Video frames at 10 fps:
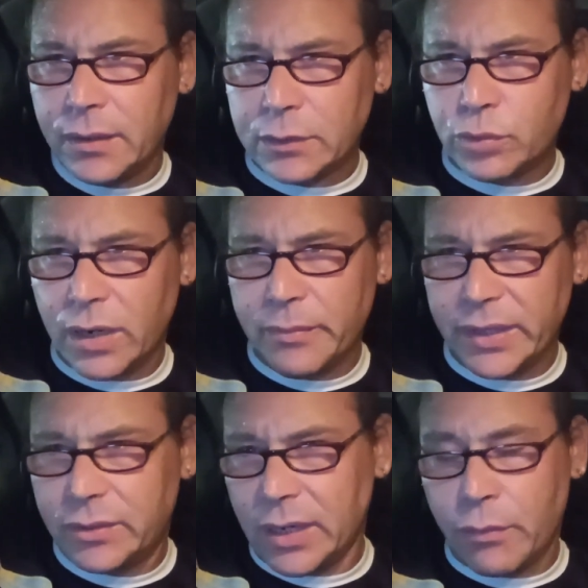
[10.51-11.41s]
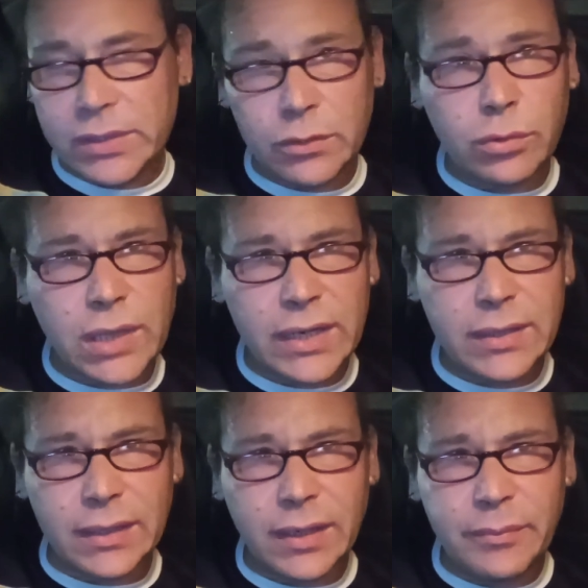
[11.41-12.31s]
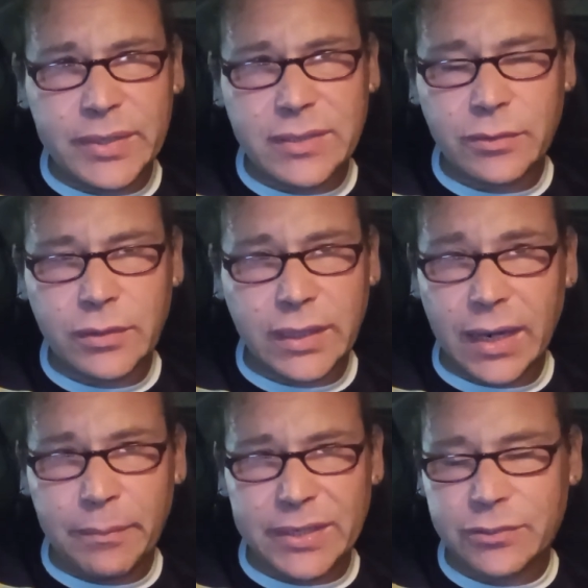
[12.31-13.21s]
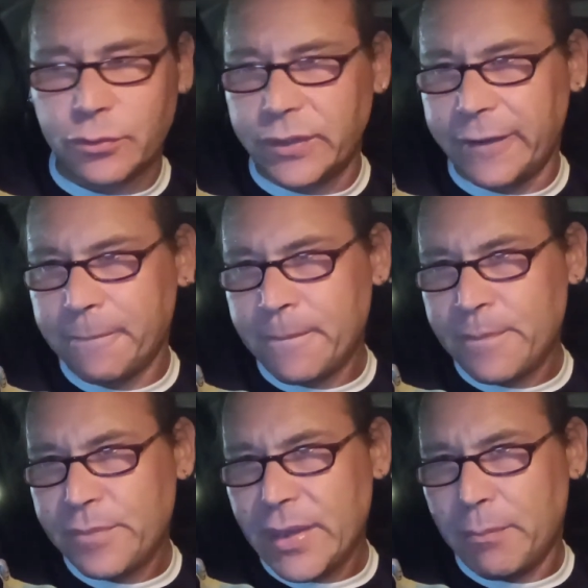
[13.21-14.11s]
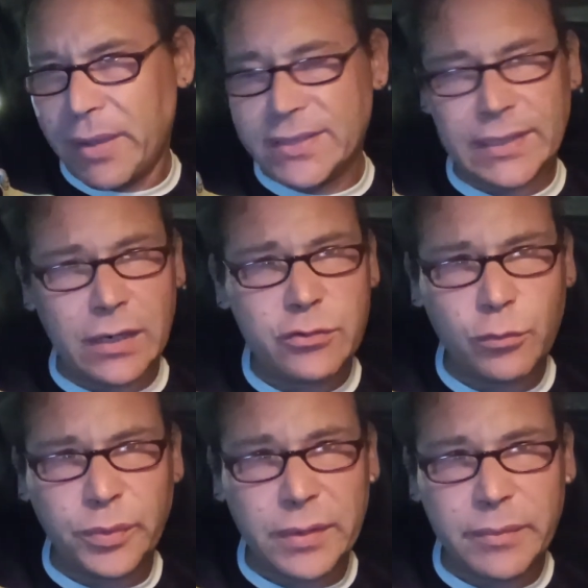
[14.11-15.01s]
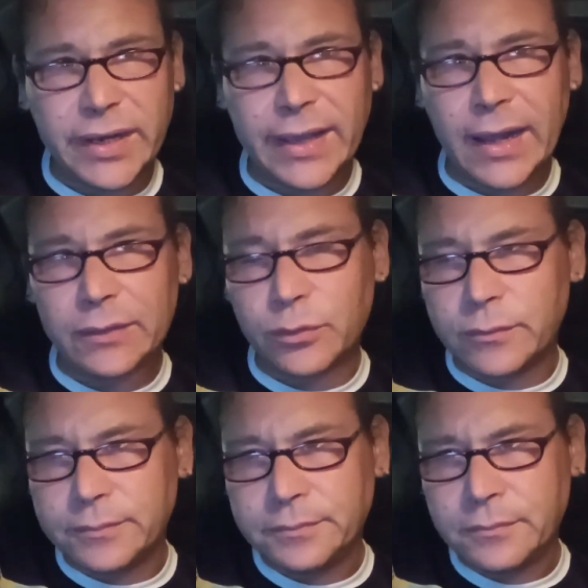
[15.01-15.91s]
Naturalmente la quasi totalità delle, pens- delle persone pensano al supermercato.